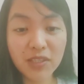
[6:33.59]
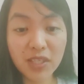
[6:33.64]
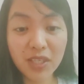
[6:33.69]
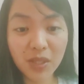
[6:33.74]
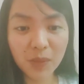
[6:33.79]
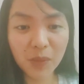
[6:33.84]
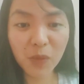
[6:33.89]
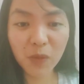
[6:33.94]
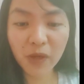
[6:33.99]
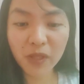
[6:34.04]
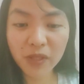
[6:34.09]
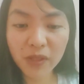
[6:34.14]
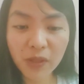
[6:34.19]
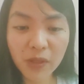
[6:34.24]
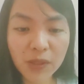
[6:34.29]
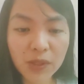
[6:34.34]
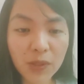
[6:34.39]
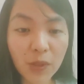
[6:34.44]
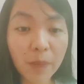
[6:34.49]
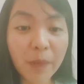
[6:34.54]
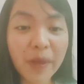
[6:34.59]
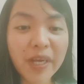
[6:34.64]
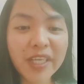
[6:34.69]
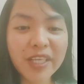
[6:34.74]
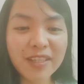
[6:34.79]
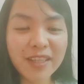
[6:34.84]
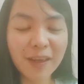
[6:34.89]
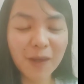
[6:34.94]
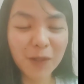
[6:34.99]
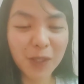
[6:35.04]
sinubukan ko, so
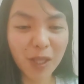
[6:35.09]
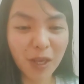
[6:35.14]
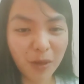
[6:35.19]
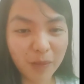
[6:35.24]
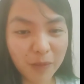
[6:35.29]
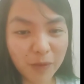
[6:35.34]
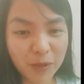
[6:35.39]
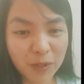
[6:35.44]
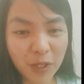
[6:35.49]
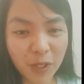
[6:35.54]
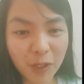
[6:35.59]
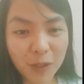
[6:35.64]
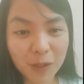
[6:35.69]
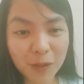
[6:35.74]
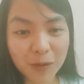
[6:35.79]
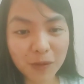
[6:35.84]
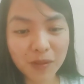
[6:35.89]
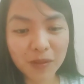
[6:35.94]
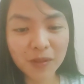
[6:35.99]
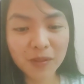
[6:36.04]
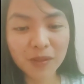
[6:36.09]
pakita ko na lang po sa inyo.